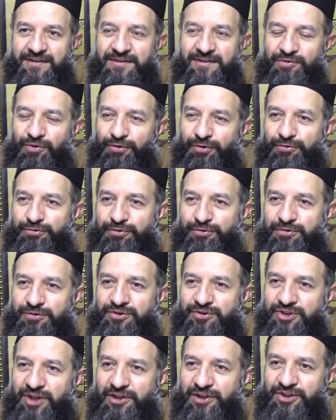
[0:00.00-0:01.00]

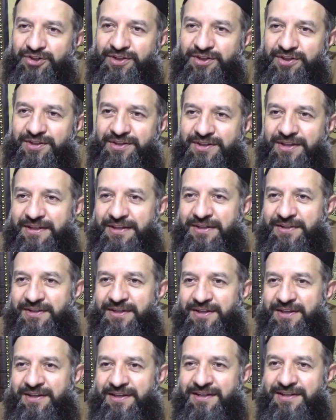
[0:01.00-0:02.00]
Yoruldu, çalıştı,
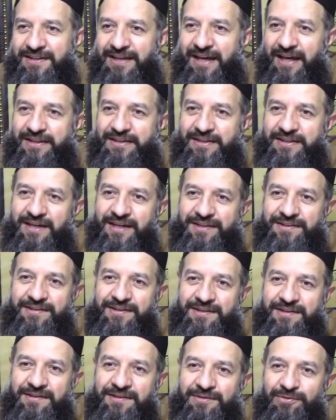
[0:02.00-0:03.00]
dilindi, geldi,
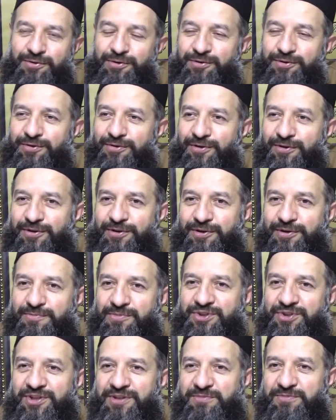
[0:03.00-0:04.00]
yattı, uyudu. O
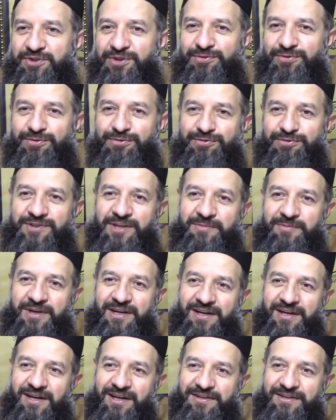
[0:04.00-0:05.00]
mışıl mışıl uyudu,
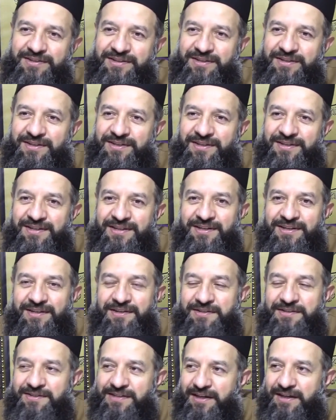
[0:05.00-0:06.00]
sabaha kalktı.
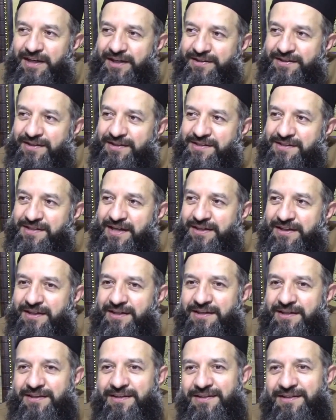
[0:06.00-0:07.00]
Yattı
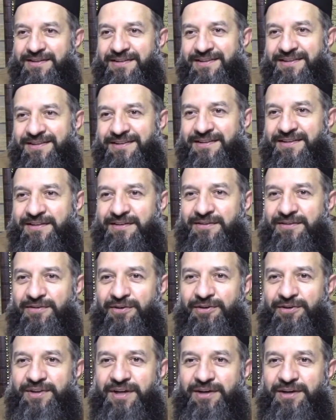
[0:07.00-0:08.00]
sanki
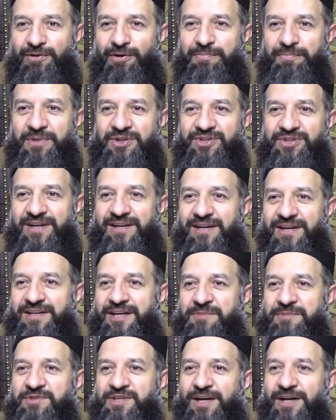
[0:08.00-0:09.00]
10 dakika, 15 dakika,
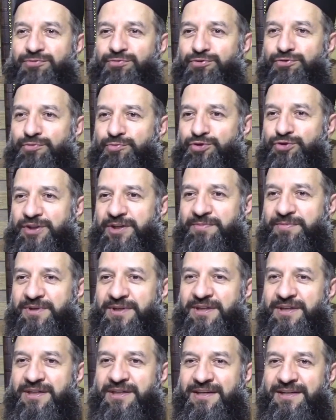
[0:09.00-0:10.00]
yarım saat uyumuş
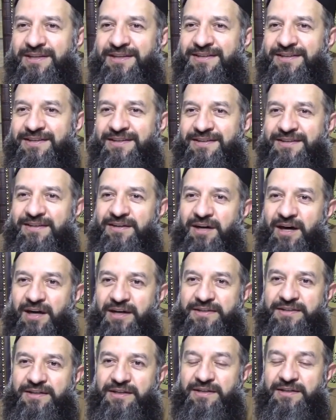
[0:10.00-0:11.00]
gibi
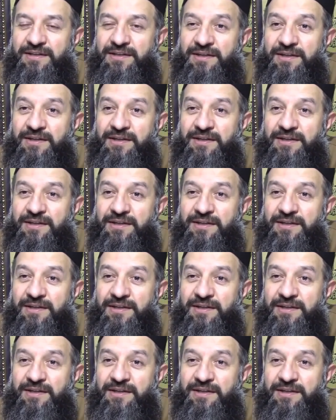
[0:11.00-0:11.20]
kalktı